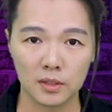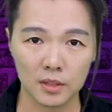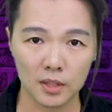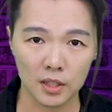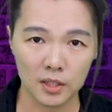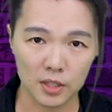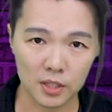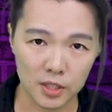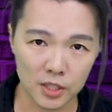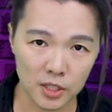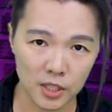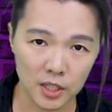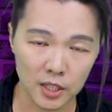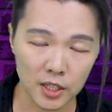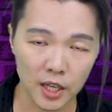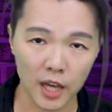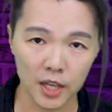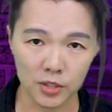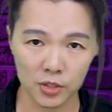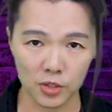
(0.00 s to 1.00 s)
他的
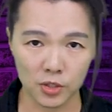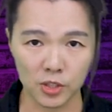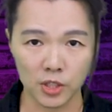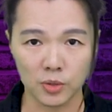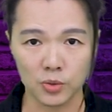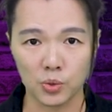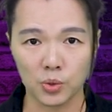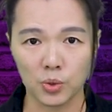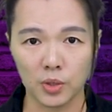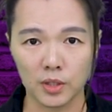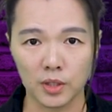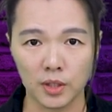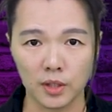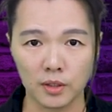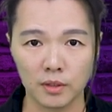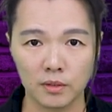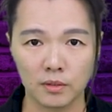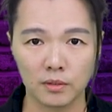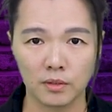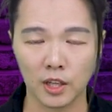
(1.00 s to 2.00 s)
心态是正确
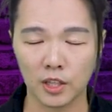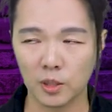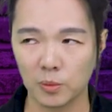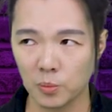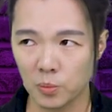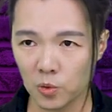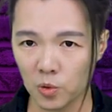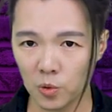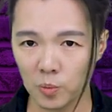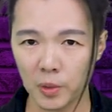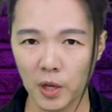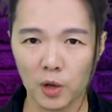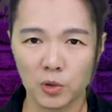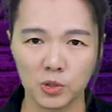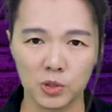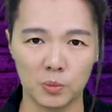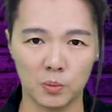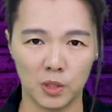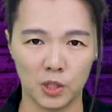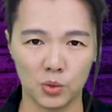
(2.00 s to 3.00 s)
的，他的目标
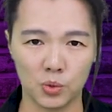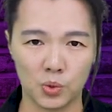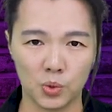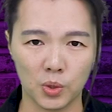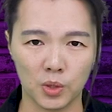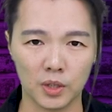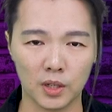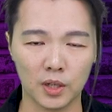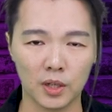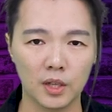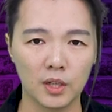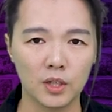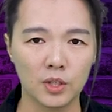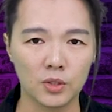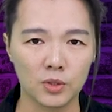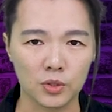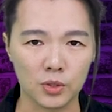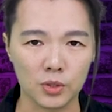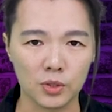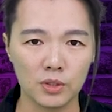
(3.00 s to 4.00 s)
是明确的，
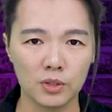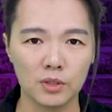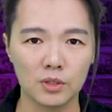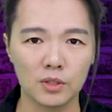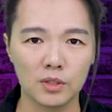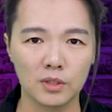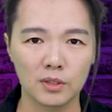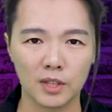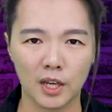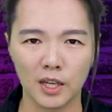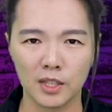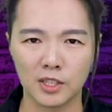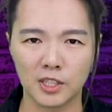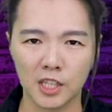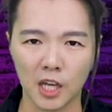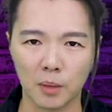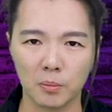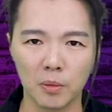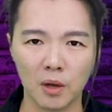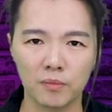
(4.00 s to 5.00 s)
只是他
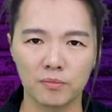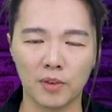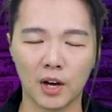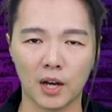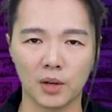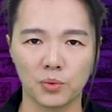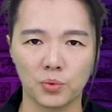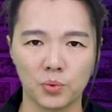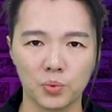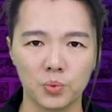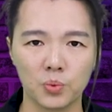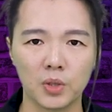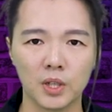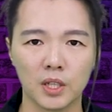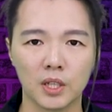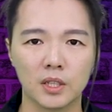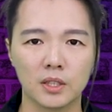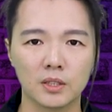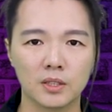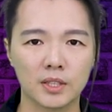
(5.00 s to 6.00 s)
想办法如
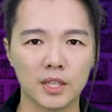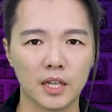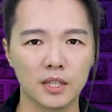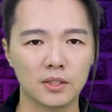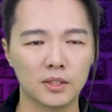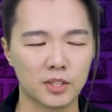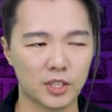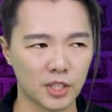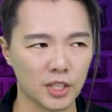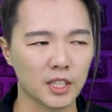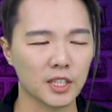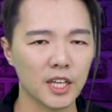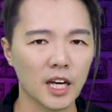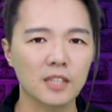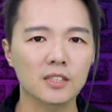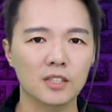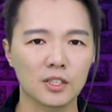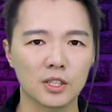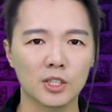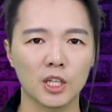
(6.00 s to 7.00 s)
何在这个
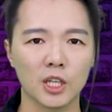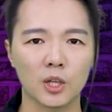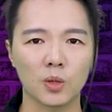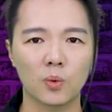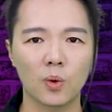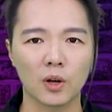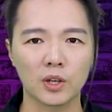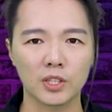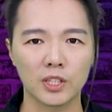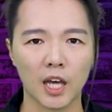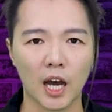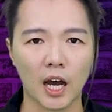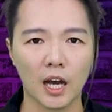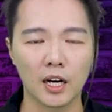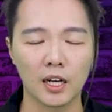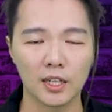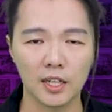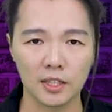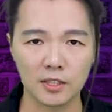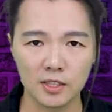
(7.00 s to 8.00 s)
样子的情况下
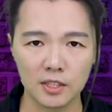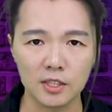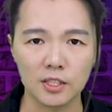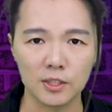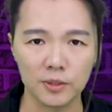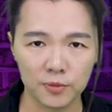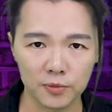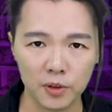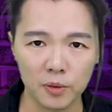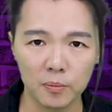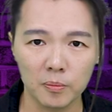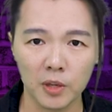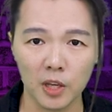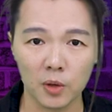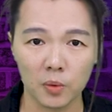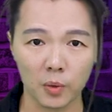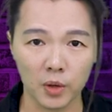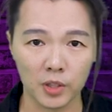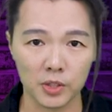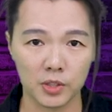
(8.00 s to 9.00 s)
让自己分
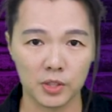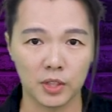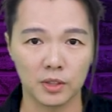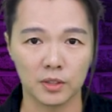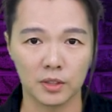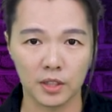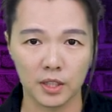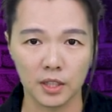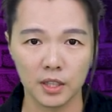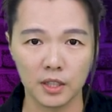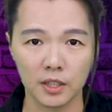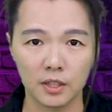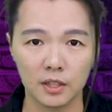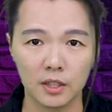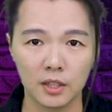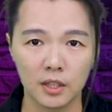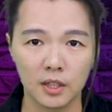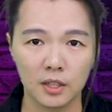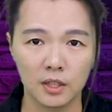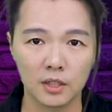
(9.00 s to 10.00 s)
别为胜而已。
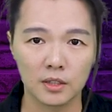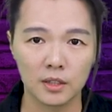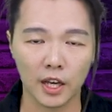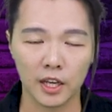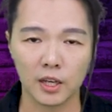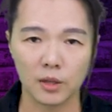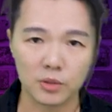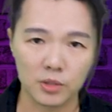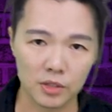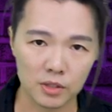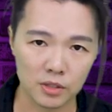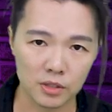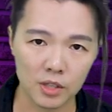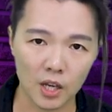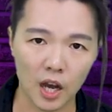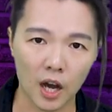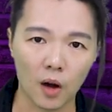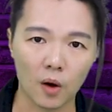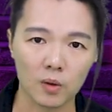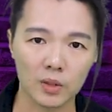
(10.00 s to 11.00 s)
他要思
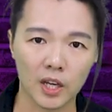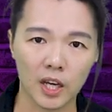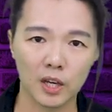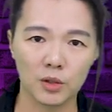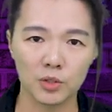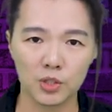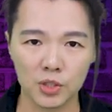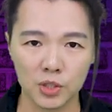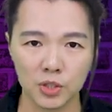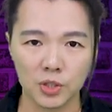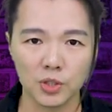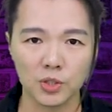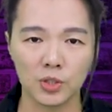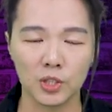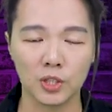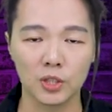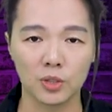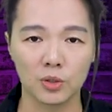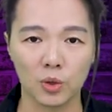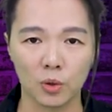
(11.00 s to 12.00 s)
考，他要牺
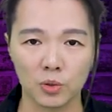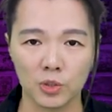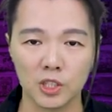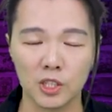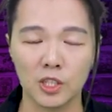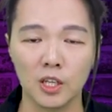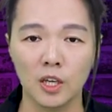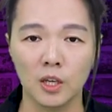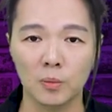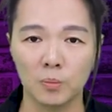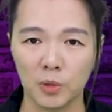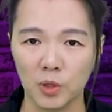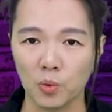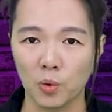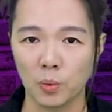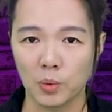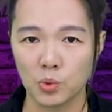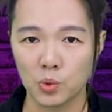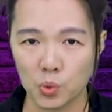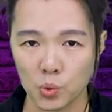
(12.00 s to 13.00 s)
牲的东西比
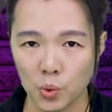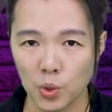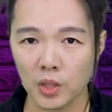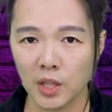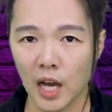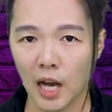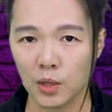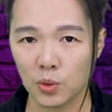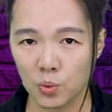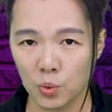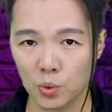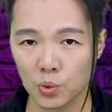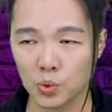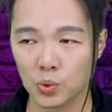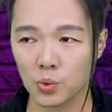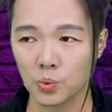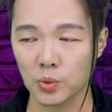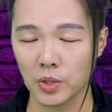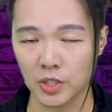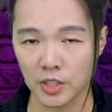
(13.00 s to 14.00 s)
我们绝大多
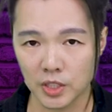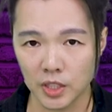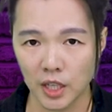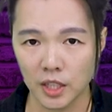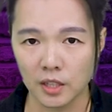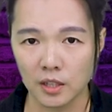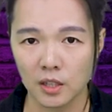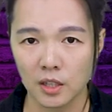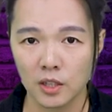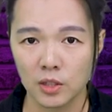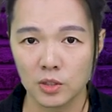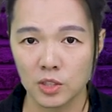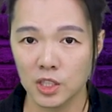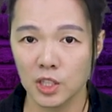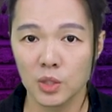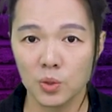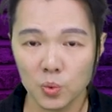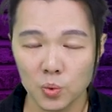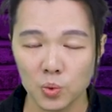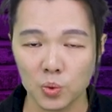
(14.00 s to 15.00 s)
数的人
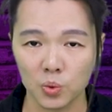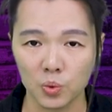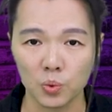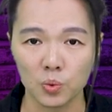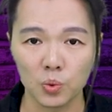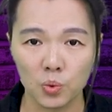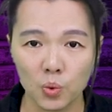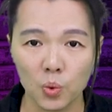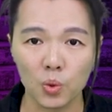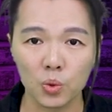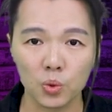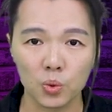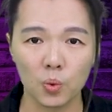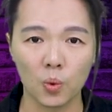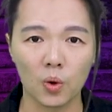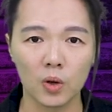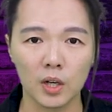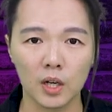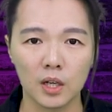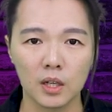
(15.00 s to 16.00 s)
基督徒多
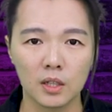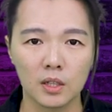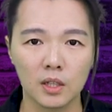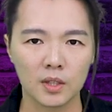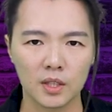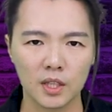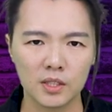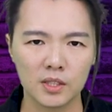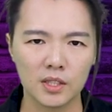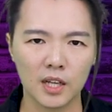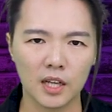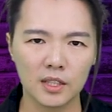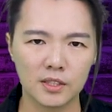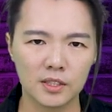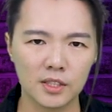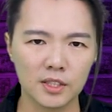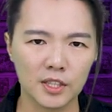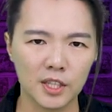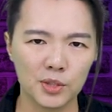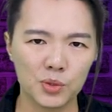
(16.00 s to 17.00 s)
多了。但是他
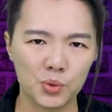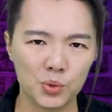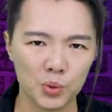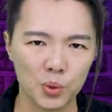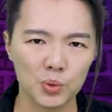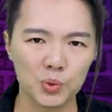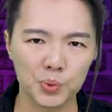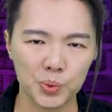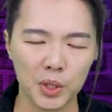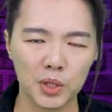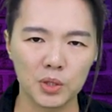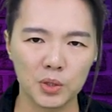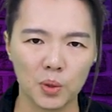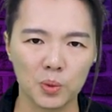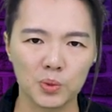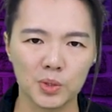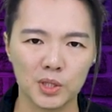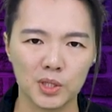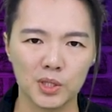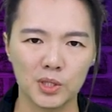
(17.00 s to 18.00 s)
今天说出来的
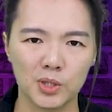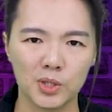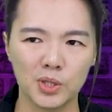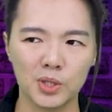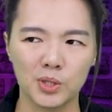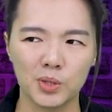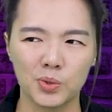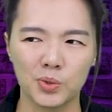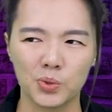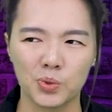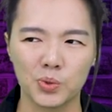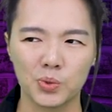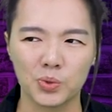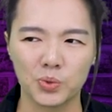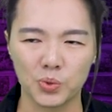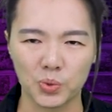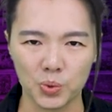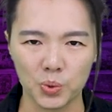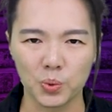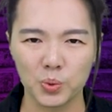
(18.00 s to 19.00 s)
东西是
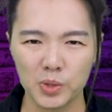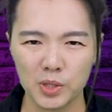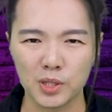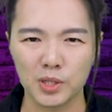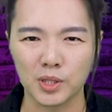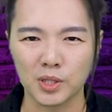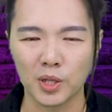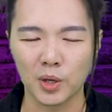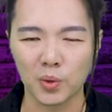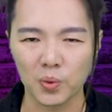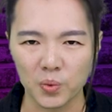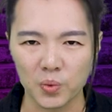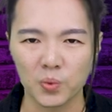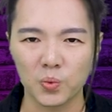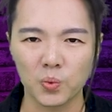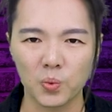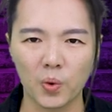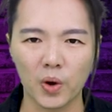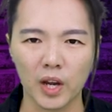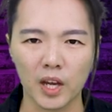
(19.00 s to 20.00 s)
如此的
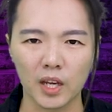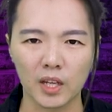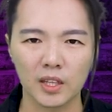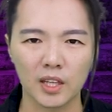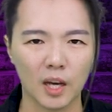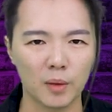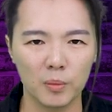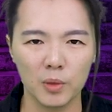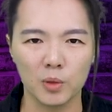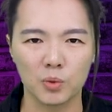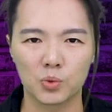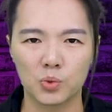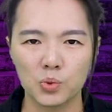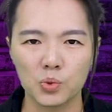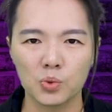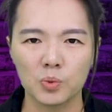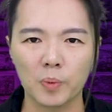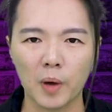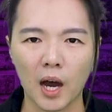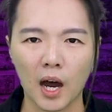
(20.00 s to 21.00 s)
无畏，他没有
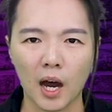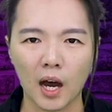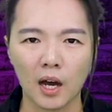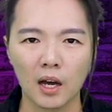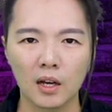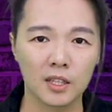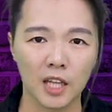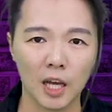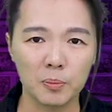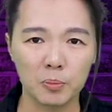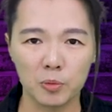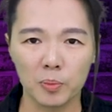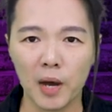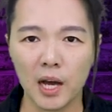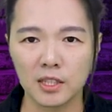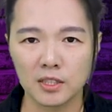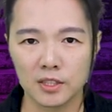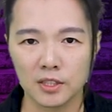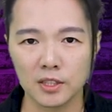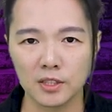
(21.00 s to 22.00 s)
惧怕，他不
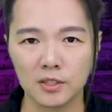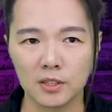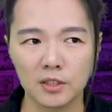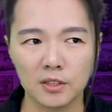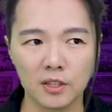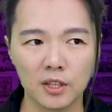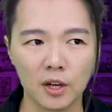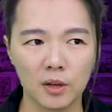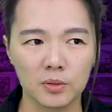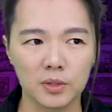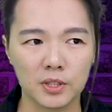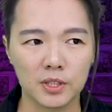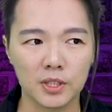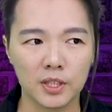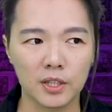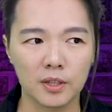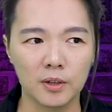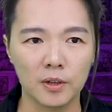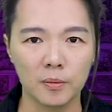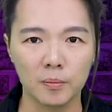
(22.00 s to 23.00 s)
怕牺牲掉那
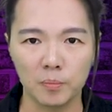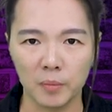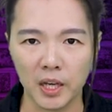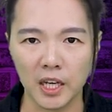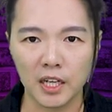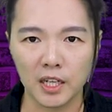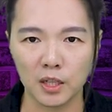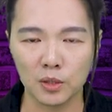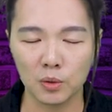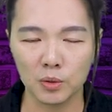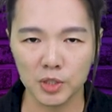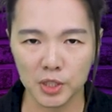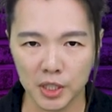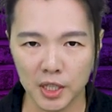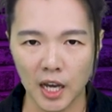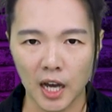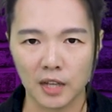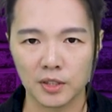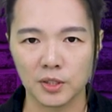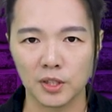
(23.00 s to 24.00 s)
些每个人都
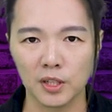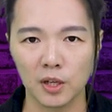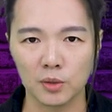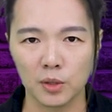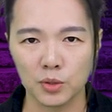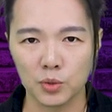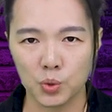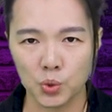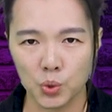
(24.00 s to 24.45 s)
抢着要的